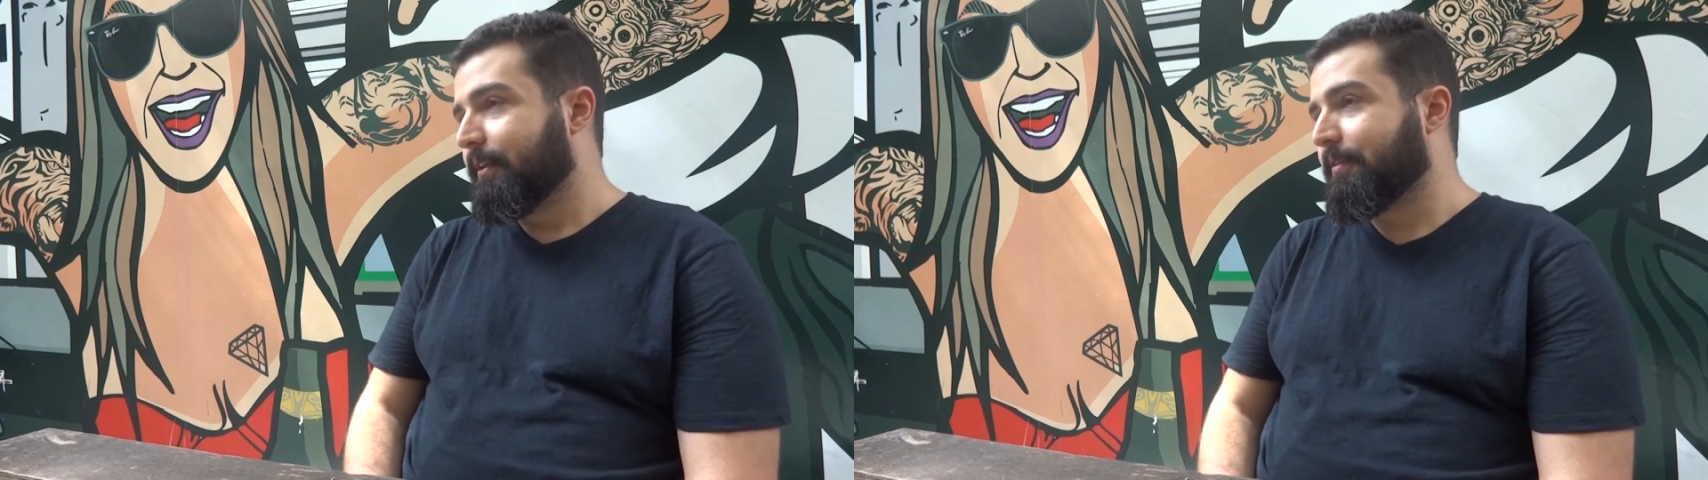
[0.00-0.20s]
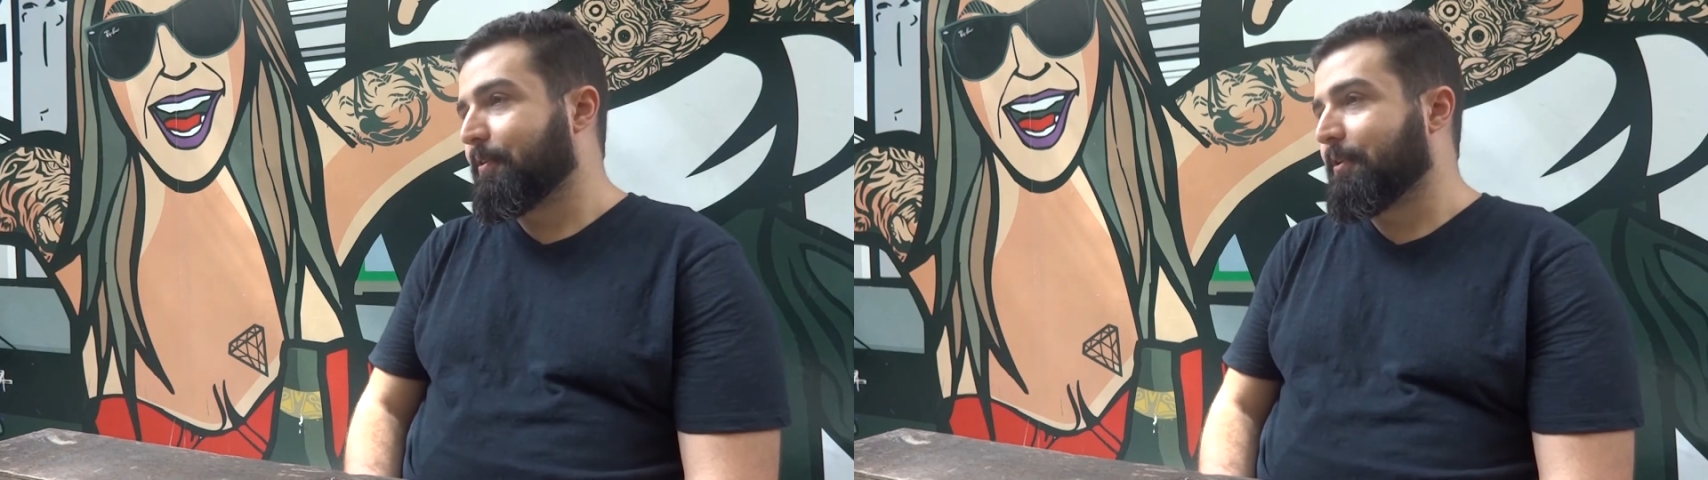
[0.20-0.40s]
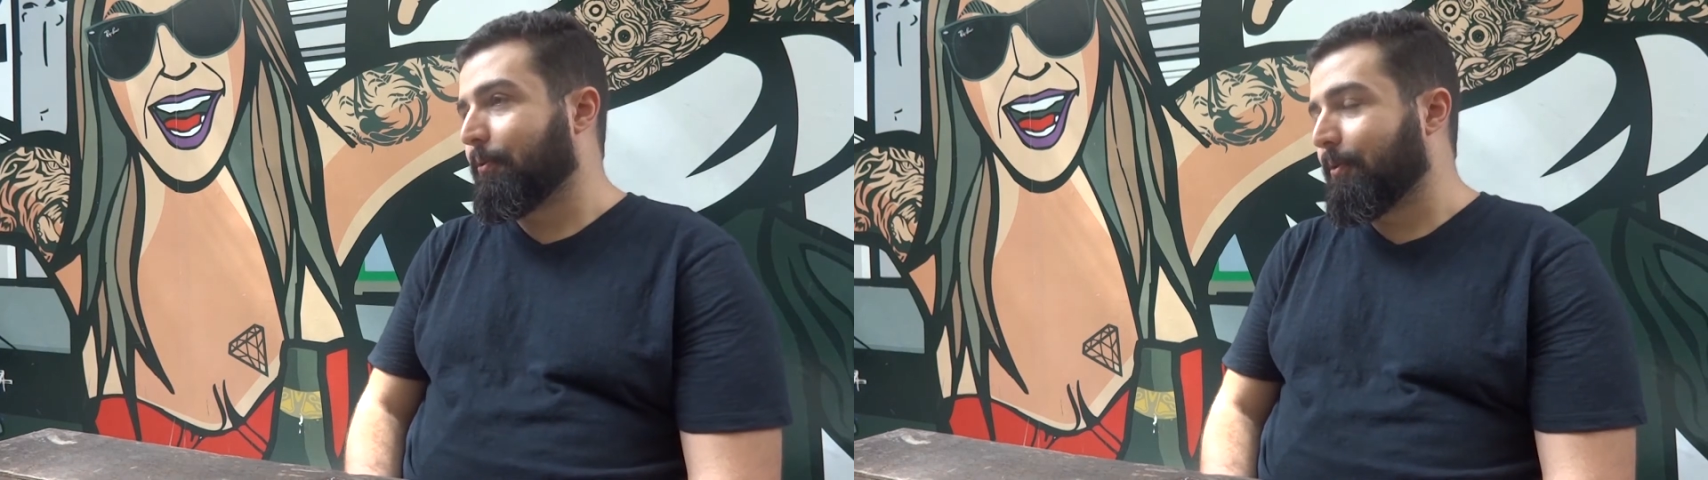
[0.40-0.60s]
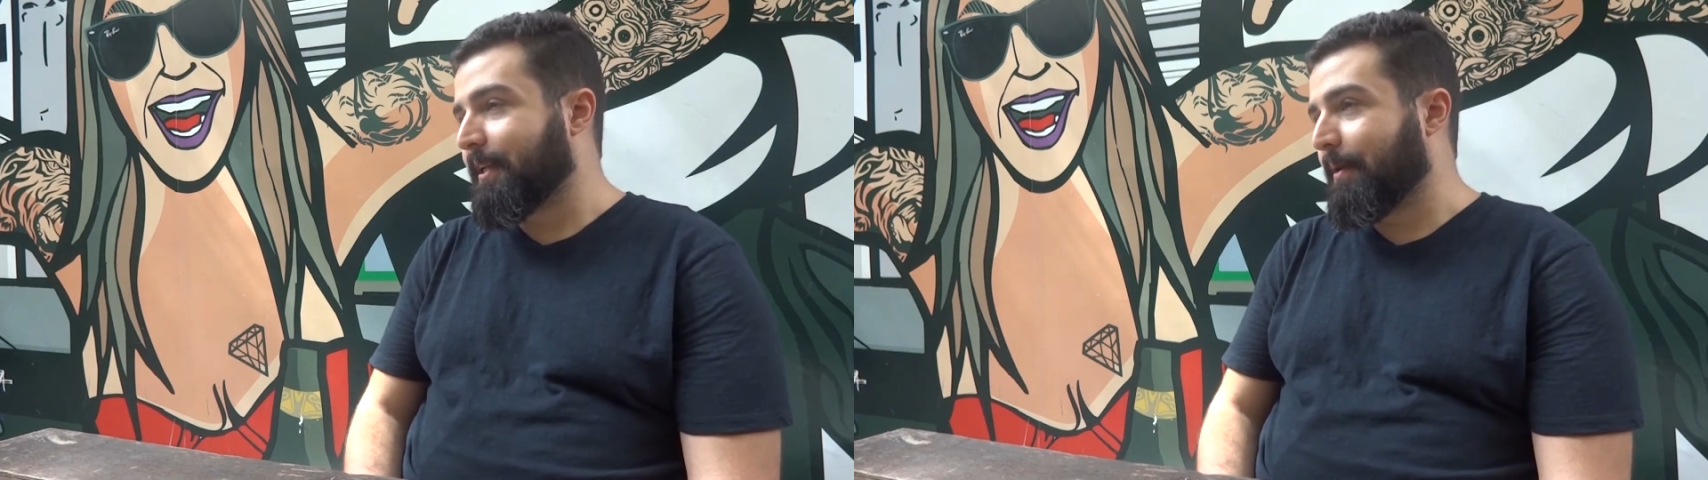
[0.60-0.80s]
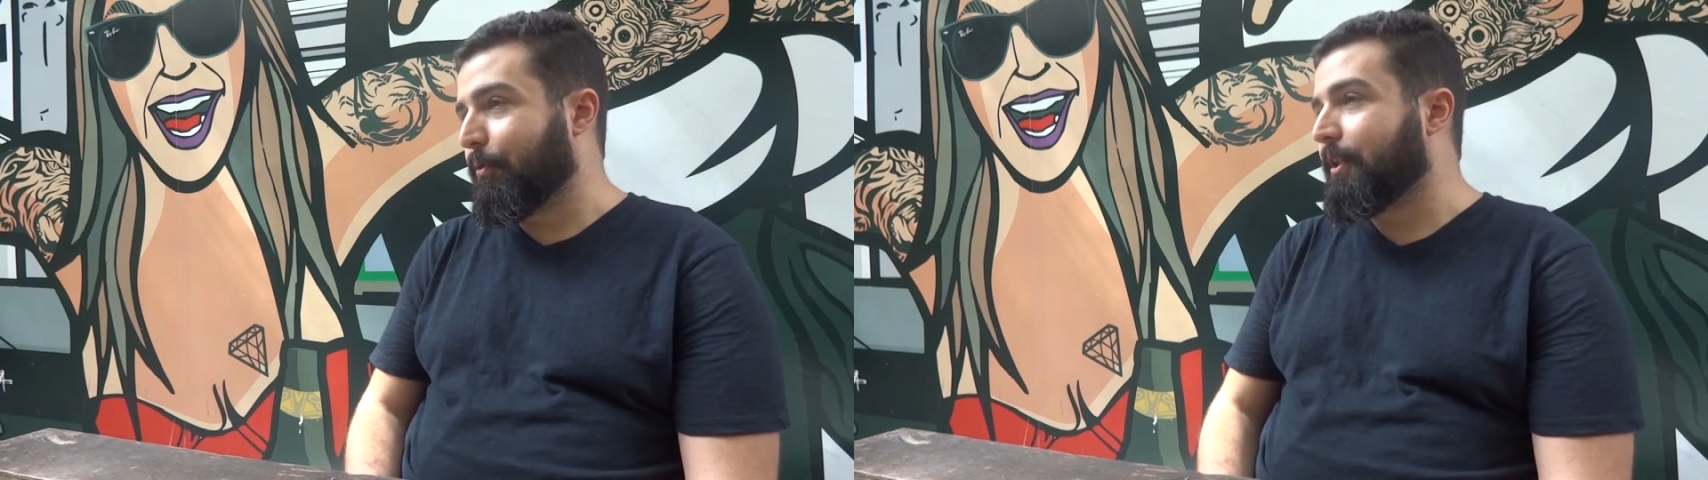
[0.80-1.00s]
E se você não
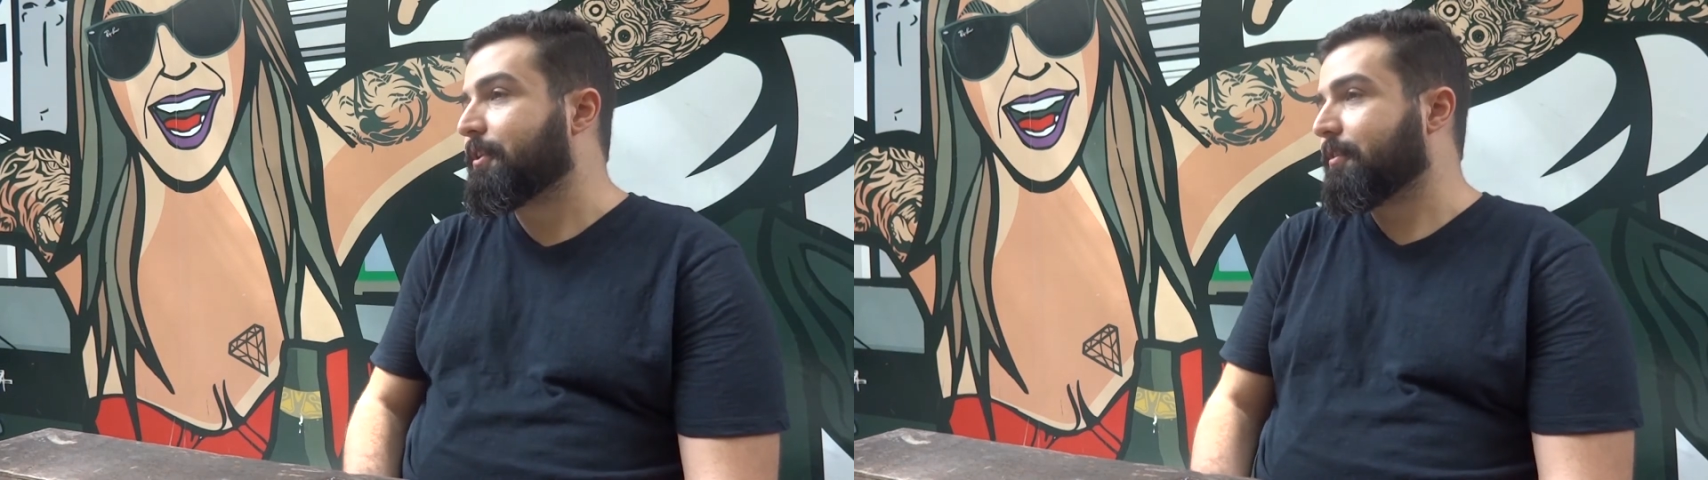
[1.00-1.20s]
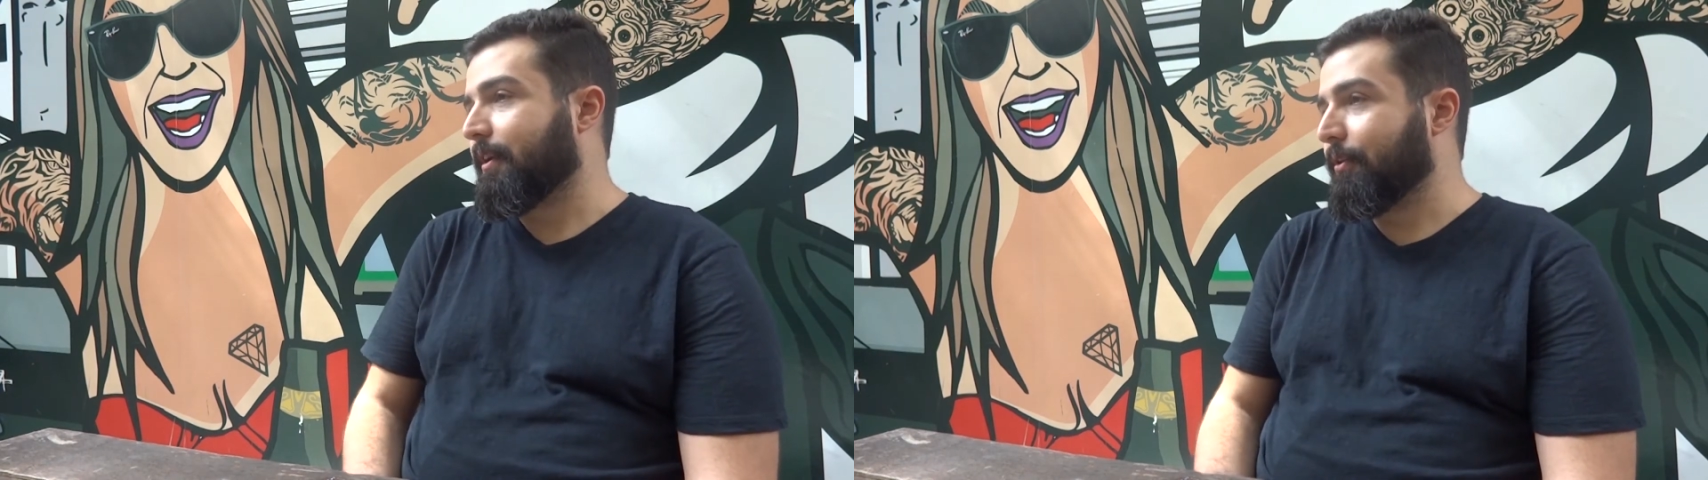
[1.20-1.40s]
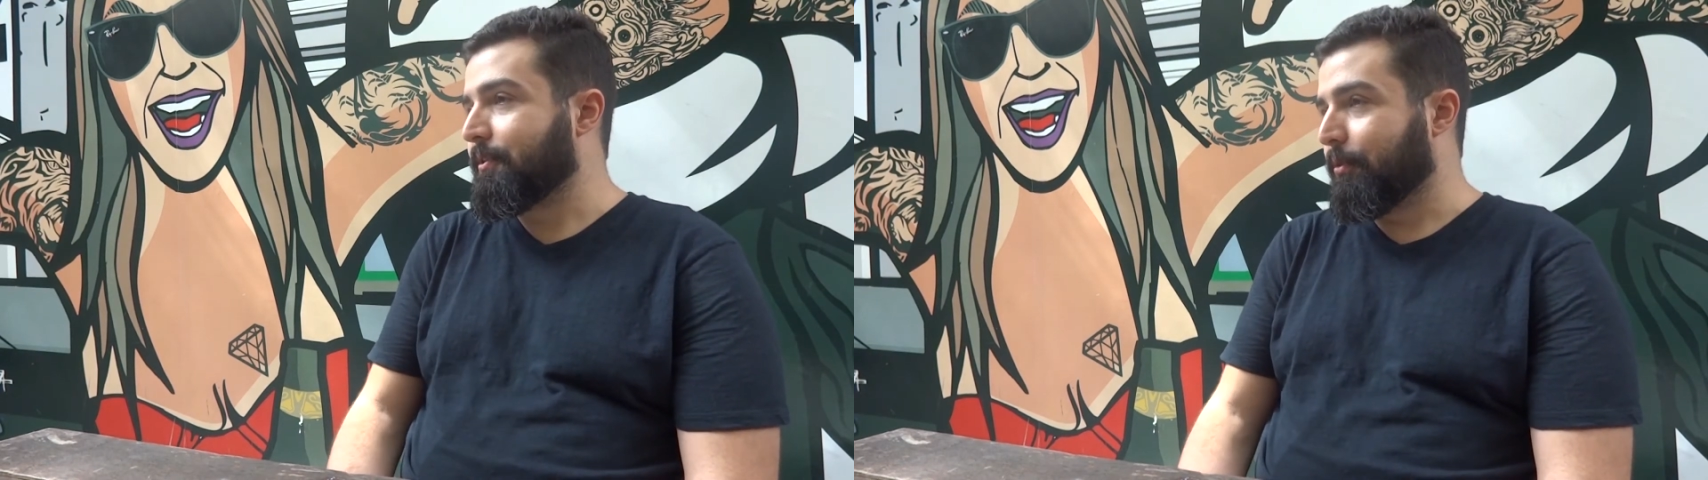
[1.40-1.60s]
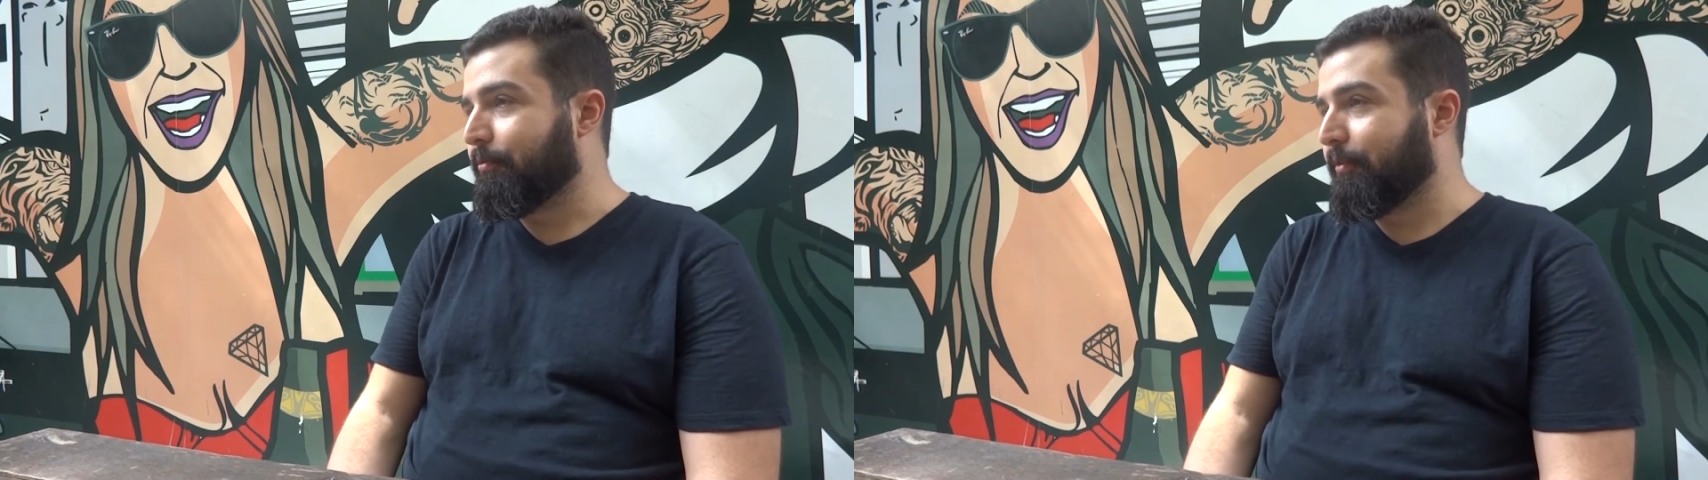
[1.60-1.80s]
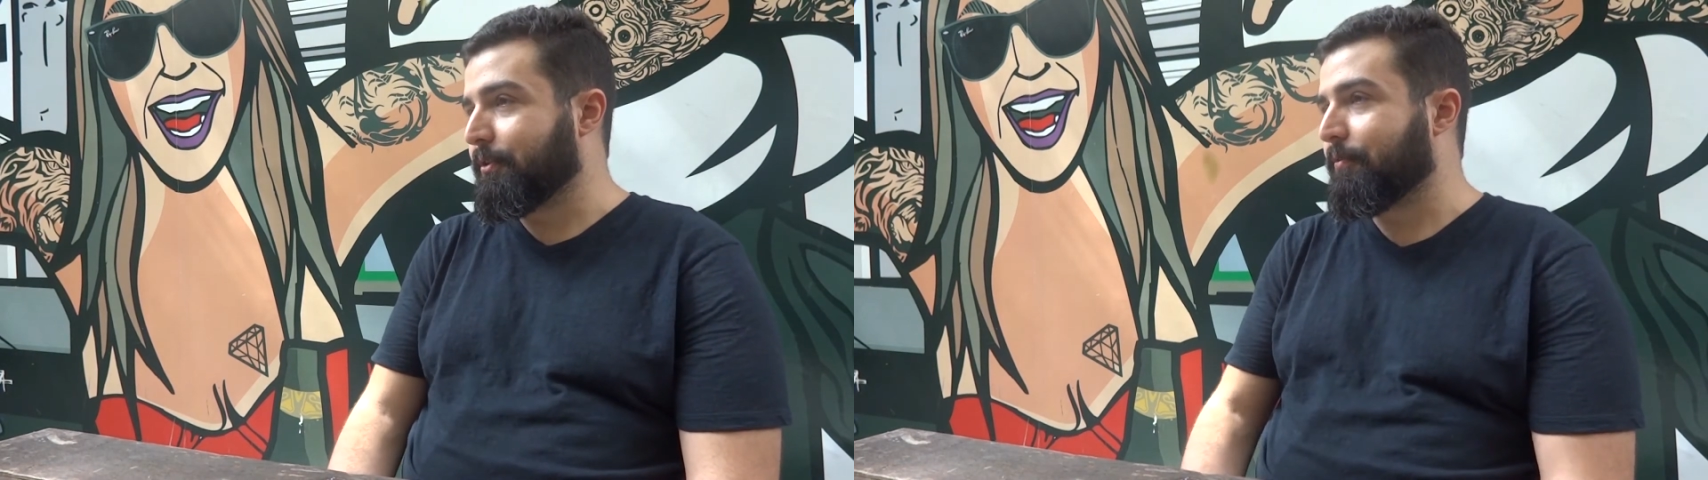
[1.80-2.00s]
consegue monetizar o seu
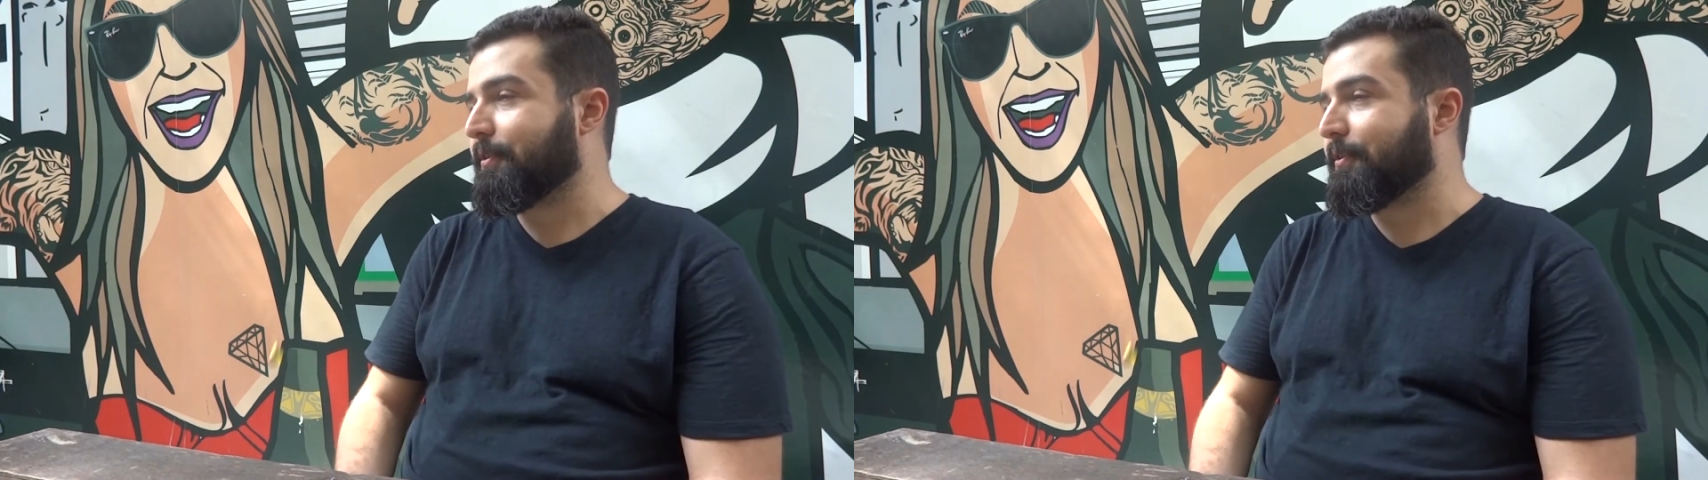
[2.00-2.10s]
ofício,